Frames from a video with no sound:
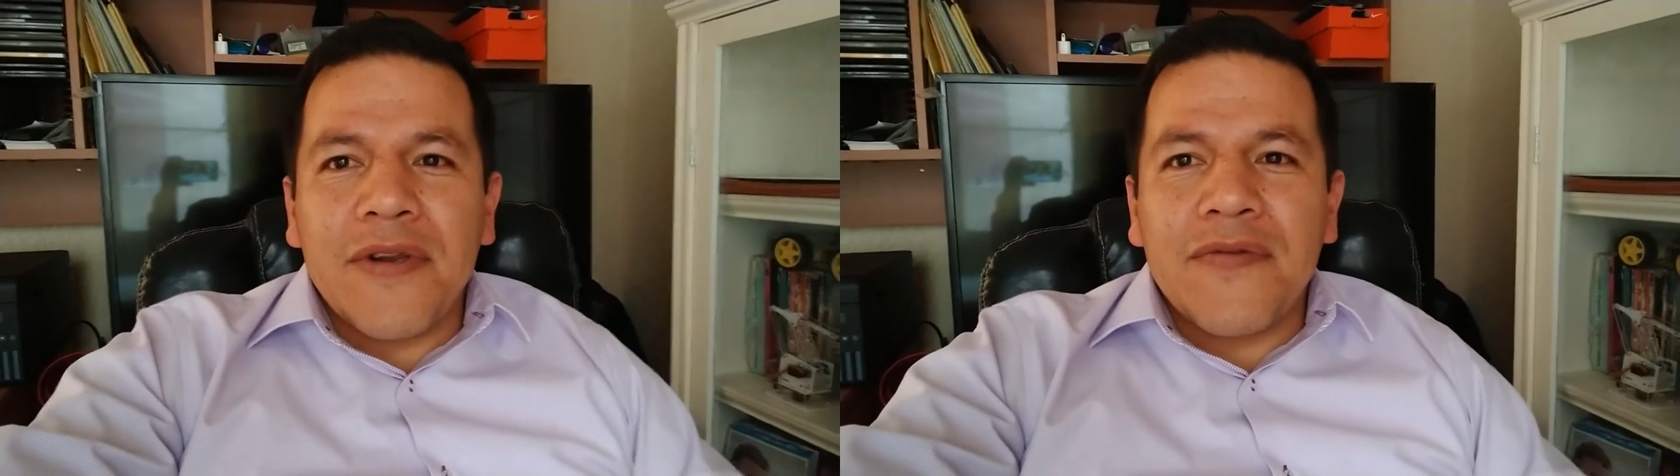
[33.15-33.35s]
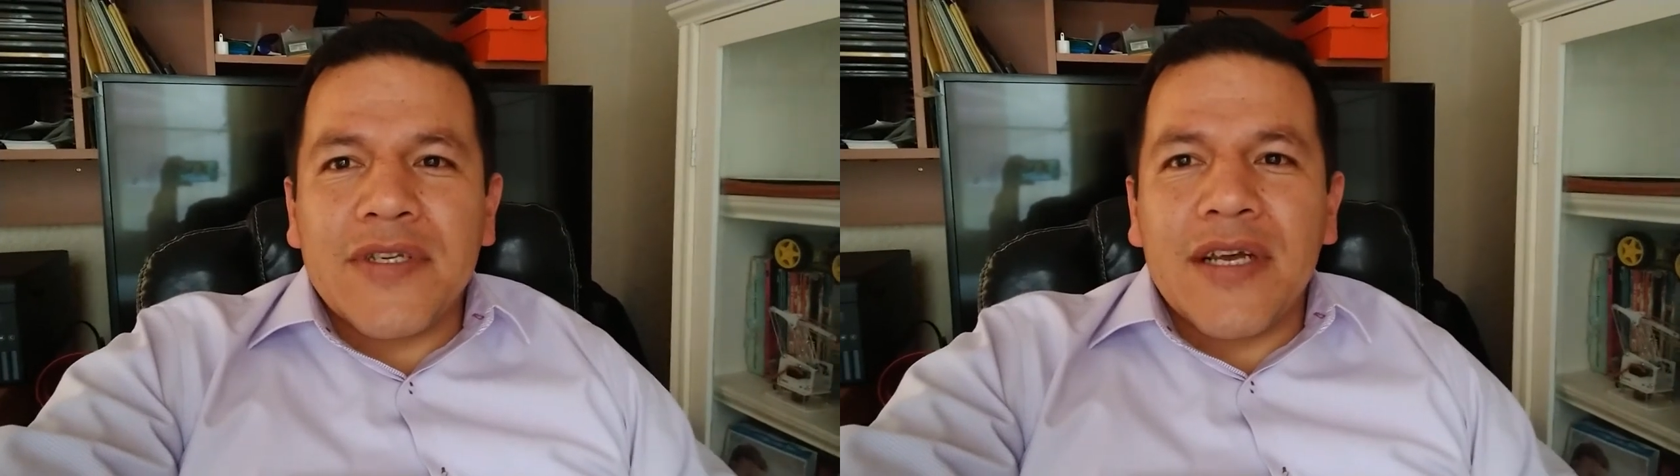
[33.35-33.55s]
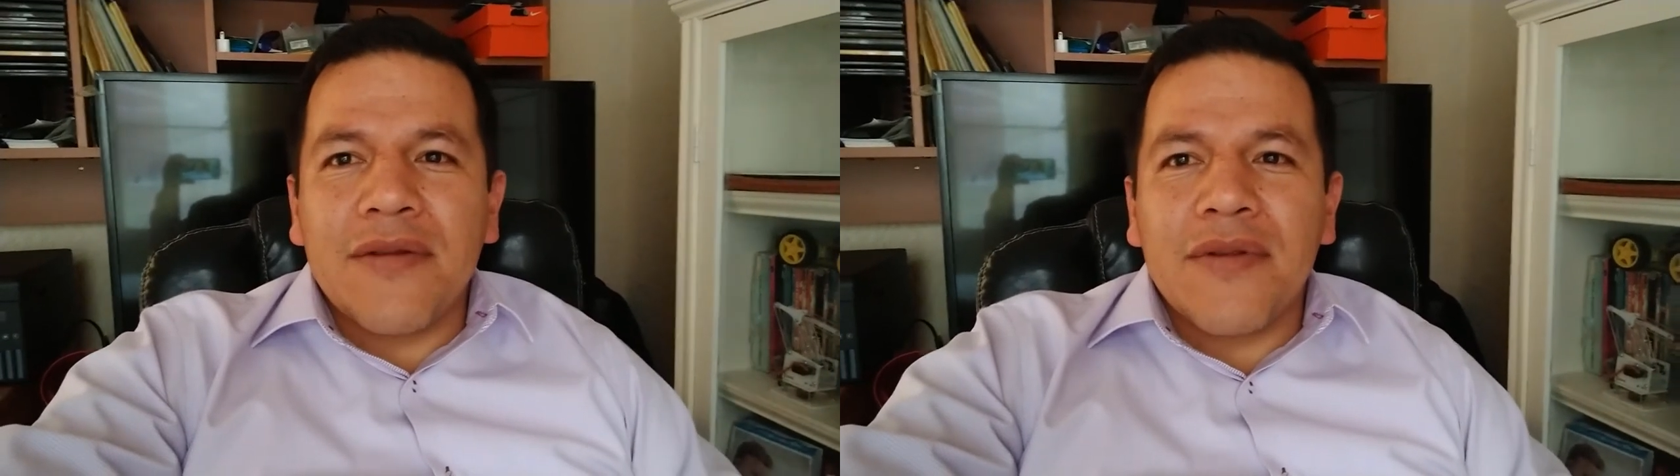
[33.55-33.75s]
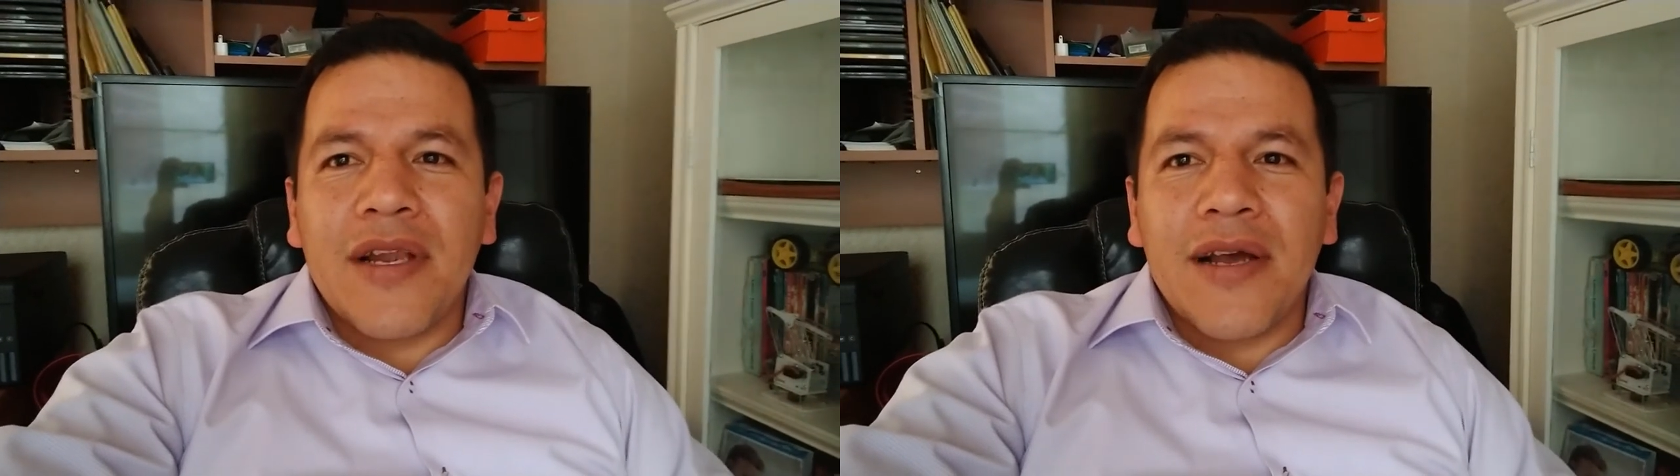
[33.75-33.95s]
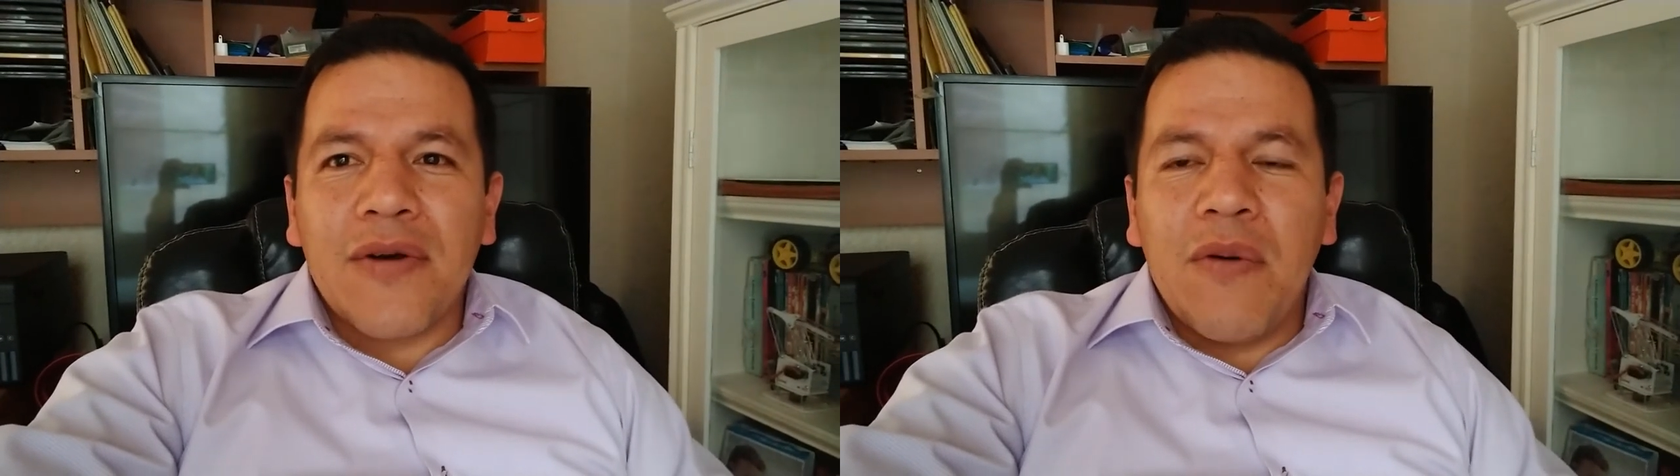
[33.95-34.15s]
beneficiado
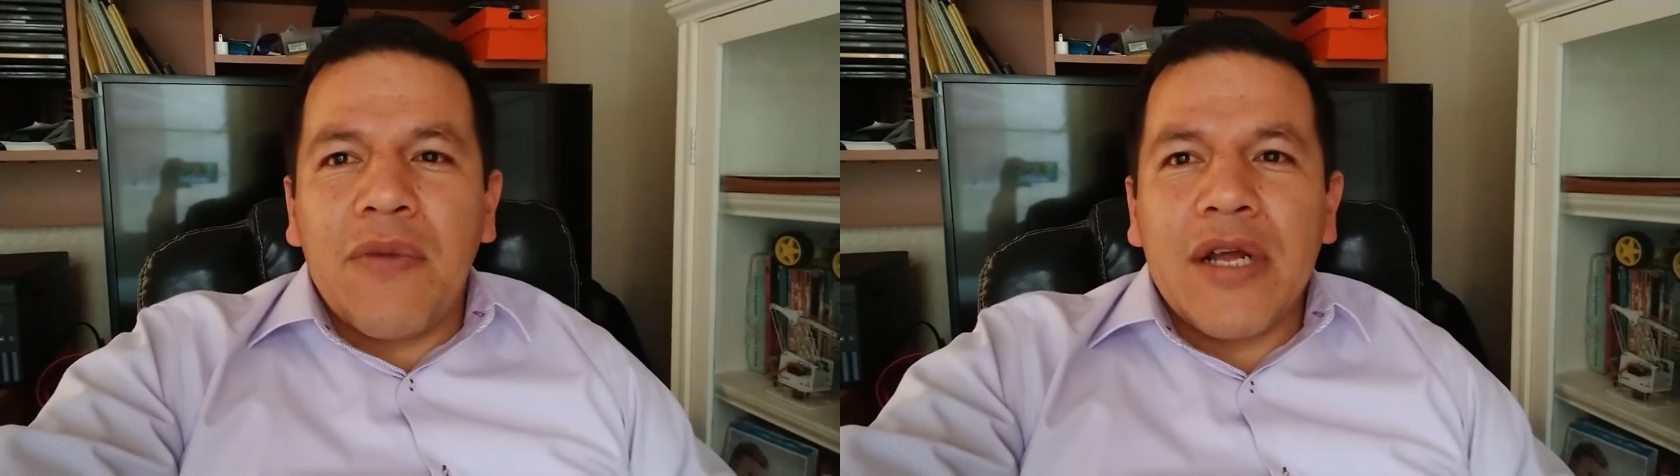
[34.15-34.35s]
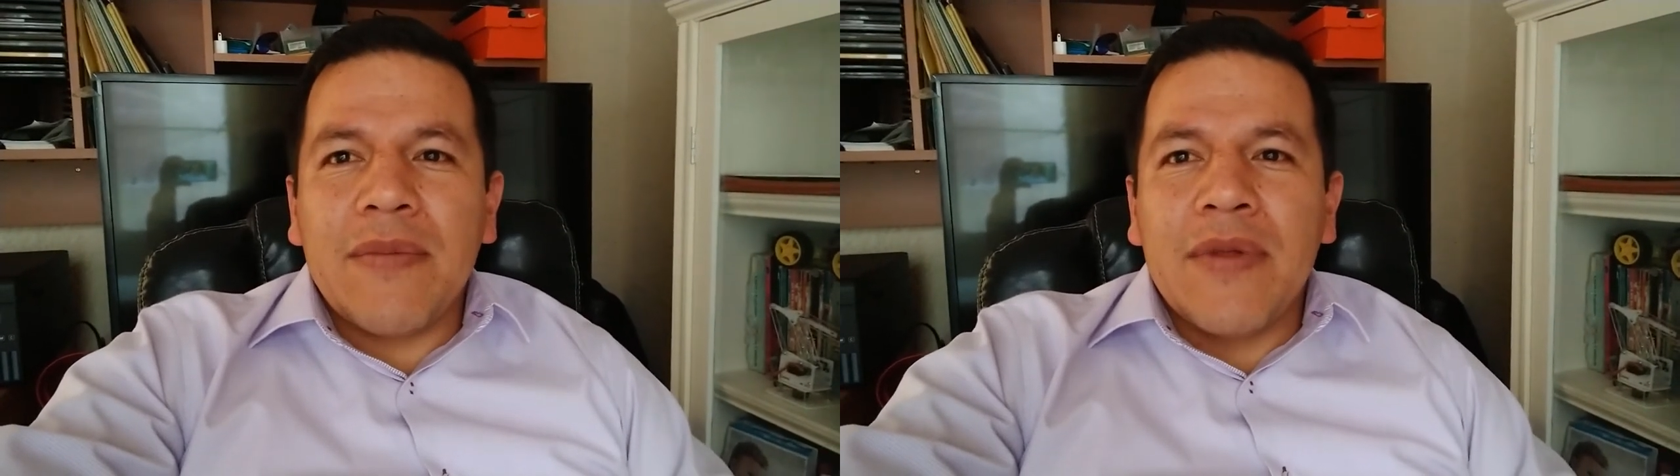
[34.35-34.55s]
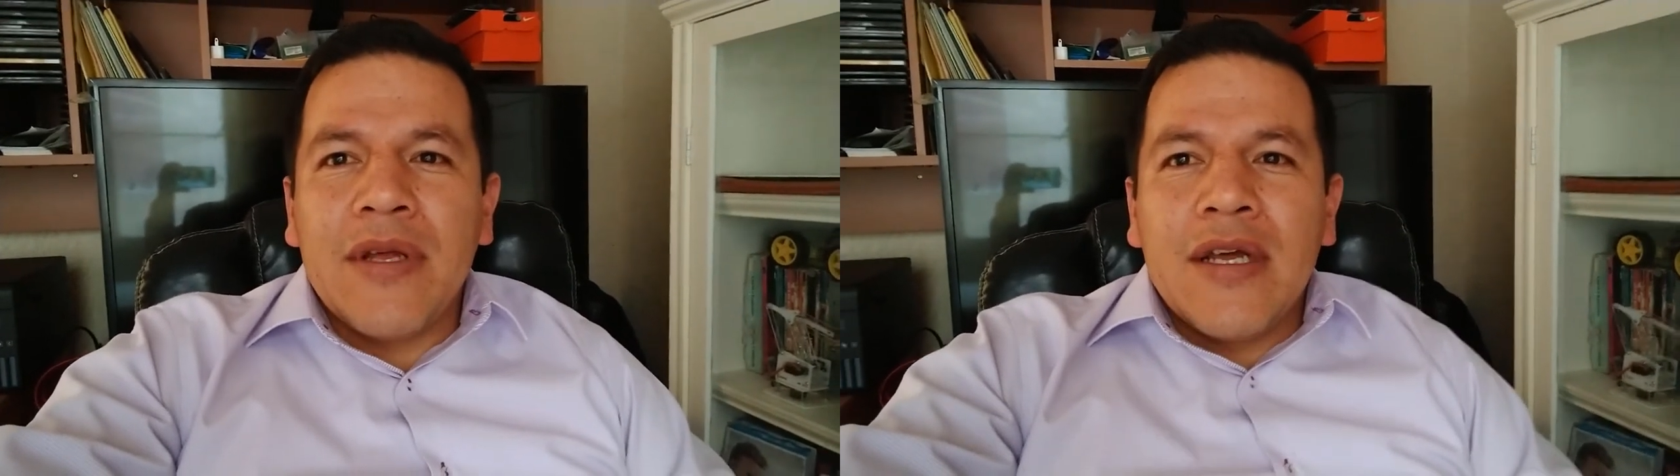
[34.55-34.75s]
de la compra,